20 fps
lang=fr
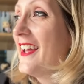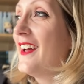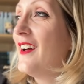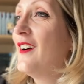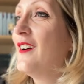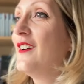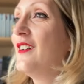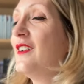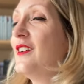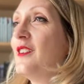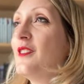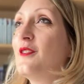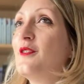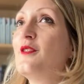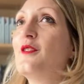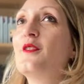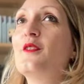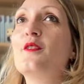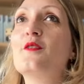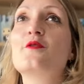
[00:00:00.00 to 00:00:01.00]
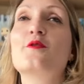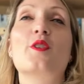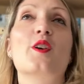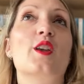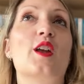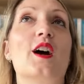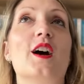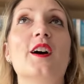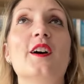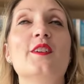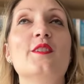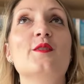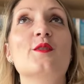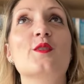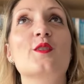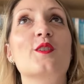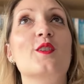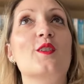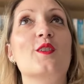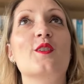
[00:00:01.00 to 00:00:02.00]
Euh, voilà,
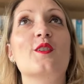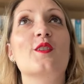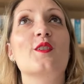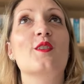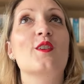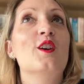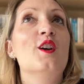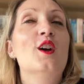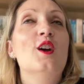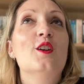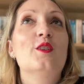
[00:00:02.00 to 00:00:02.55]
donc, euh,